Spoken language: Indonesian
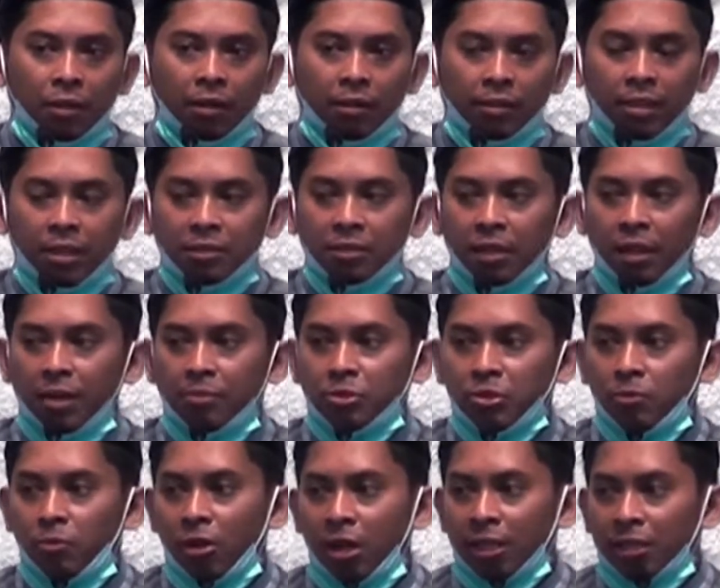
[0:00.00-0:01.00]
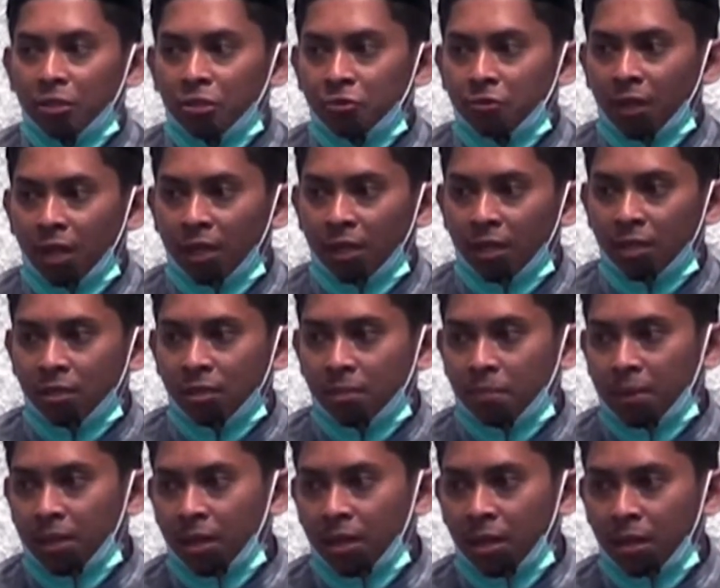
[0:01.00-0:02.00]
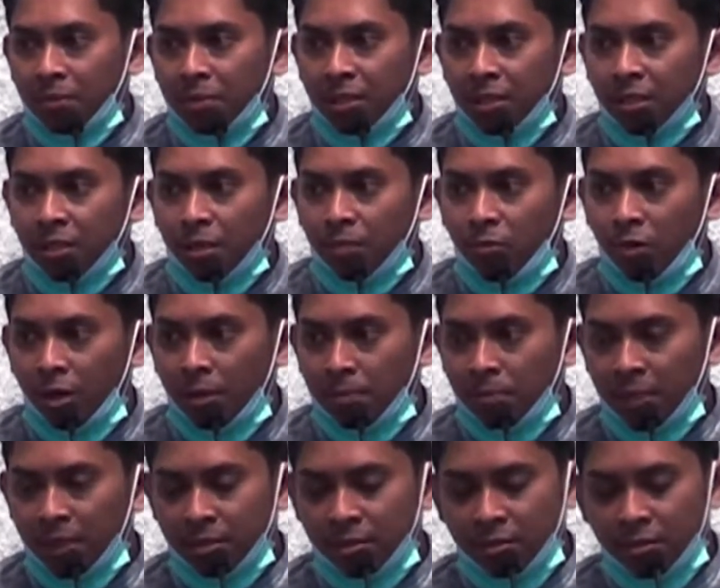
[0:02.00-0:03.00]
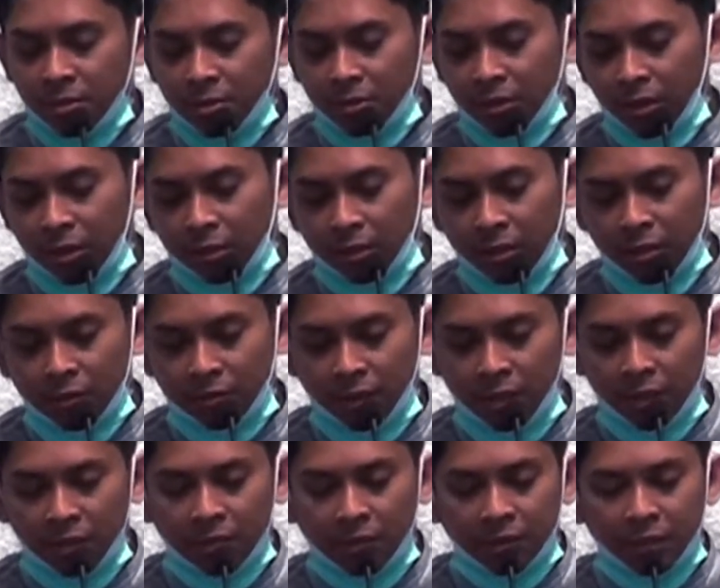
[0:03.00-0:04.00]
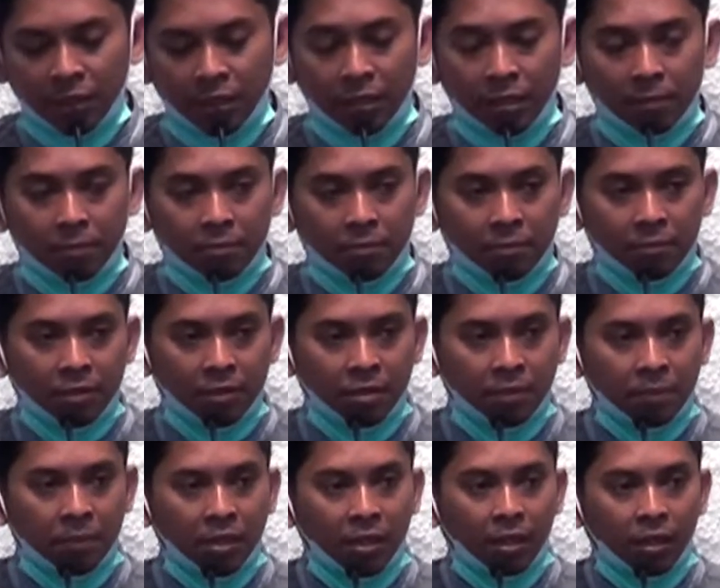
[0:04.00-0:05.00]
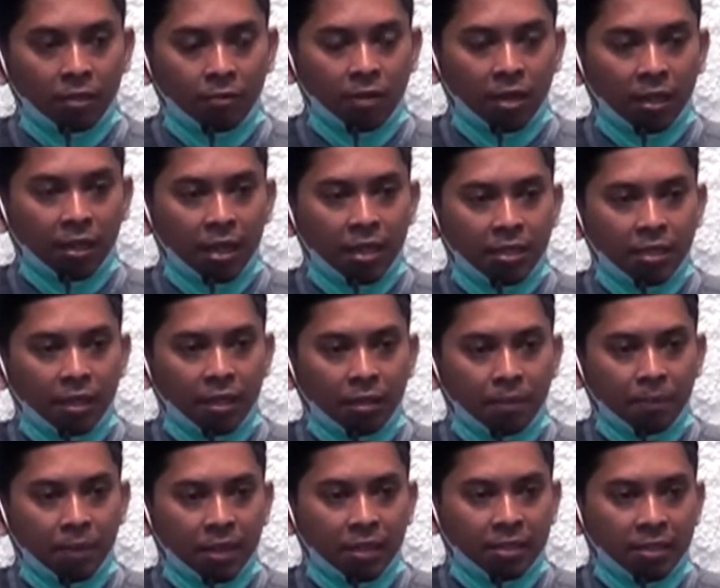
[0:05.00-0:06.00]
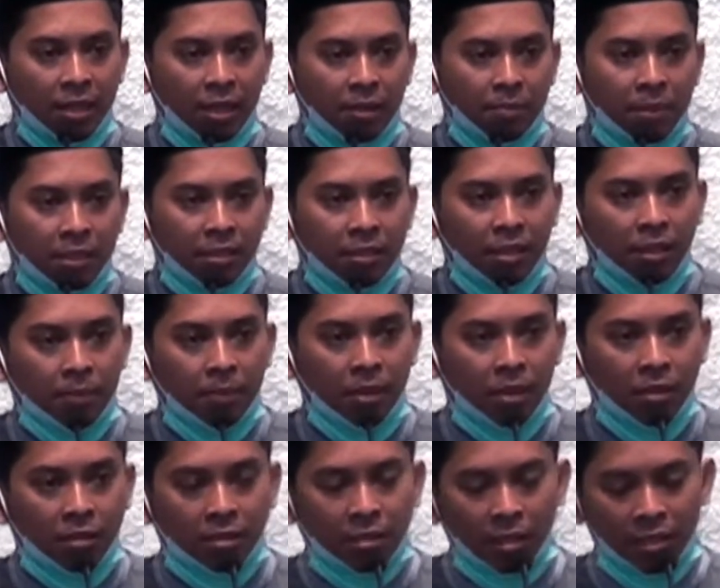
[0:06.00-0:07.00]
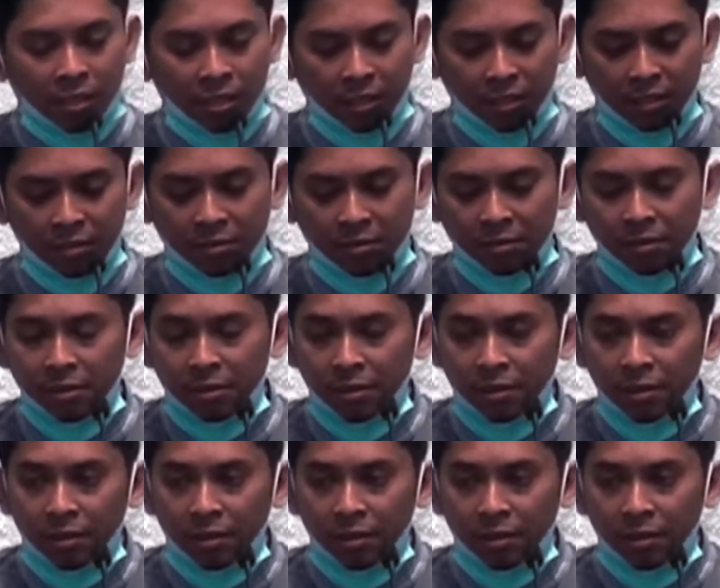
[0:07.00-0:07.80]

Salat dan salam semoga tercurahkan kepada Nabi kita Muhammad Shallallahu Alaihi Wasallam, kepada keluarganya, para sahabatnya, para salihin.